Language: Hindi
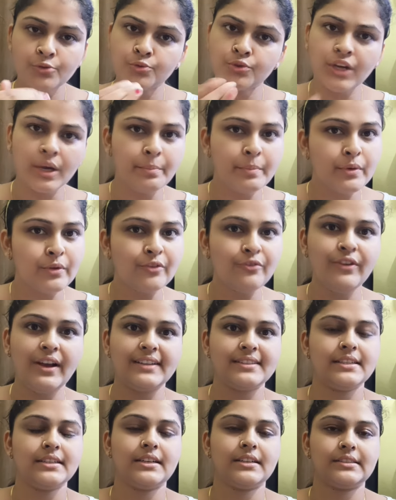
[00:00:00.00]
तो आप बिल्कुल
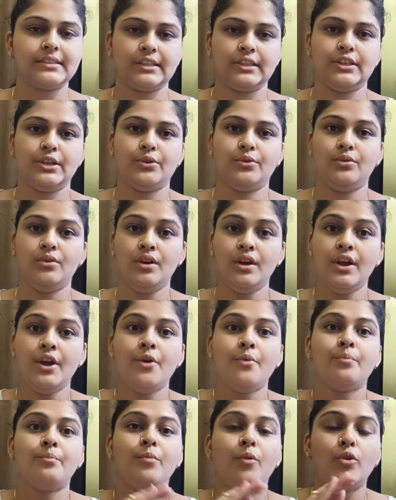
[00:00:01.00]
वैसे कर सकते हो
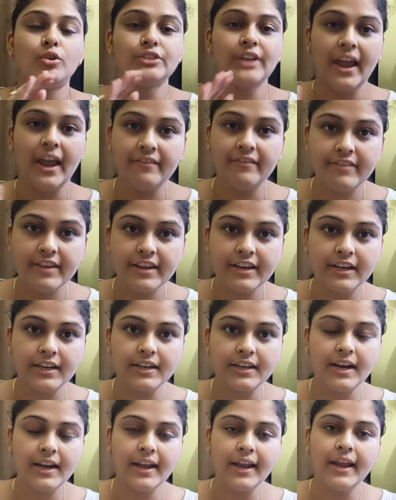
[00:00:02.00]
बहुत हैवी
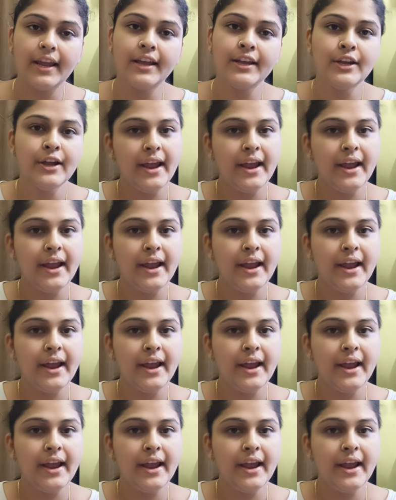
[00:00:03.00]
करना है